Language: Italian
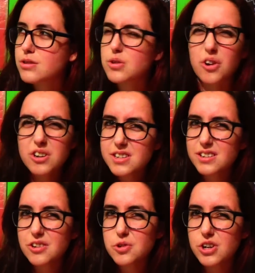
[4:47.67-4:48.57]
scorze
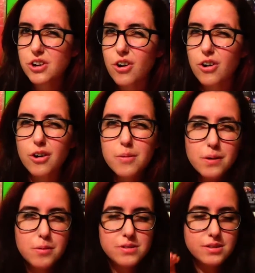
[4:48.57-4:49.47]
di noci di cocco, Com
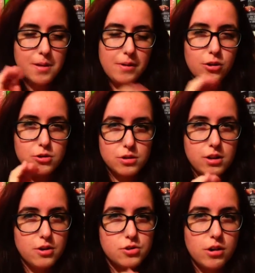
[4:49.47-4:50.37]
come si chiama il coso
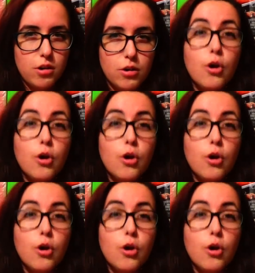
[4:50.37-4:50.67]
delle noci di cocco?